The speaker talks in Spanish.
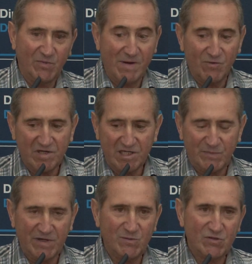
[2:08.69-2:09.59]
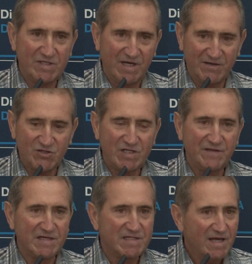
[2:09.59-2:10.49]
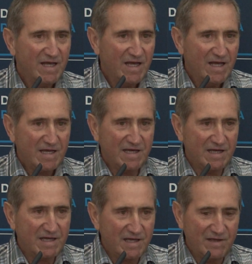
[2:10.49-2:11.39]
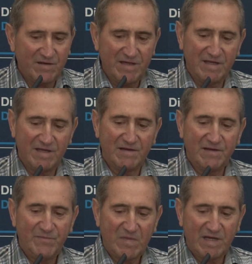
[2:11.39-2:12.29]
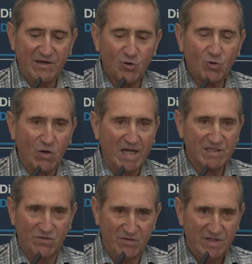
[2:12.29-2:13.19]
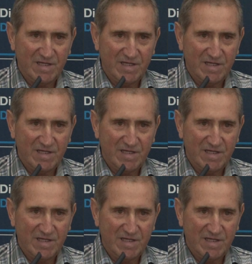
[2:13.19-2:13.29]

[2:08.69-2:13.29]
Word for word: Pero vamos, esperemos, a Dios gracias, que, no ocurra esto,